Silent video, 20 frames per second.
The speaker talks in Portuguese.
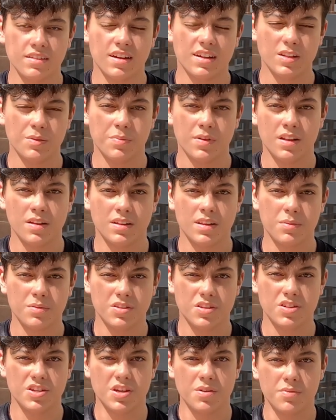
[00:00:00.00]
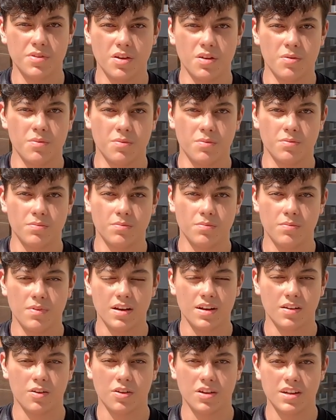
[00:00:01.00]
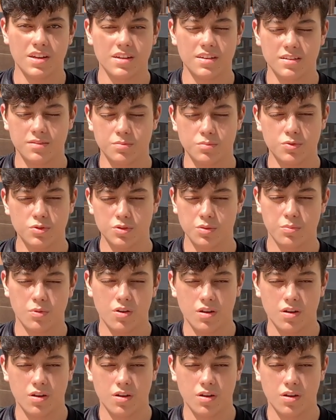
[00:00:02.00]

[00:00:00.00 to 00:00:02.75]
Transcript: entrado pela WCTM, que é um, uma org muito